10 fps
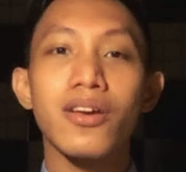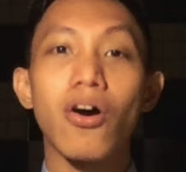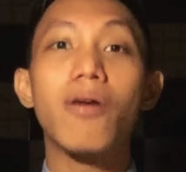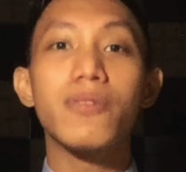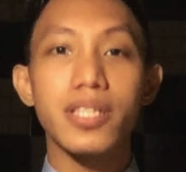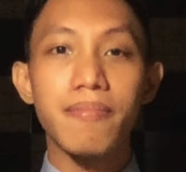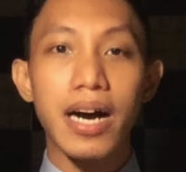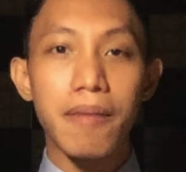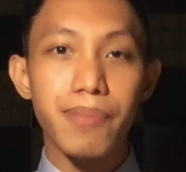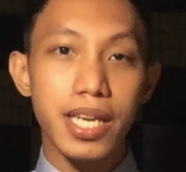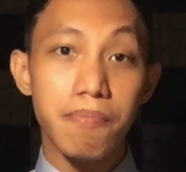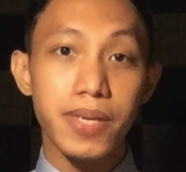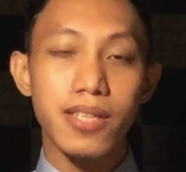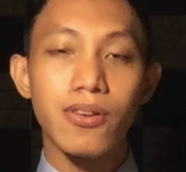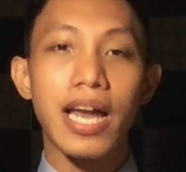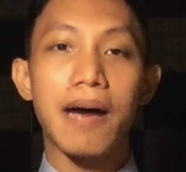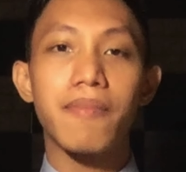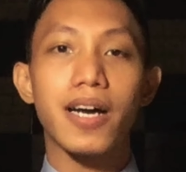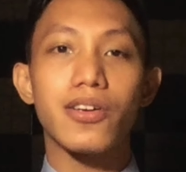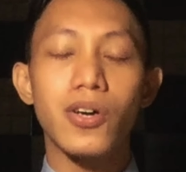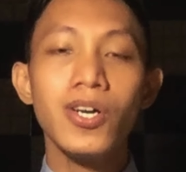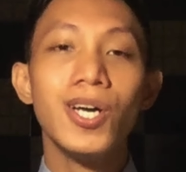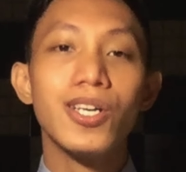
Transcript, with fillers: common ng mga Pilipino lamang, no?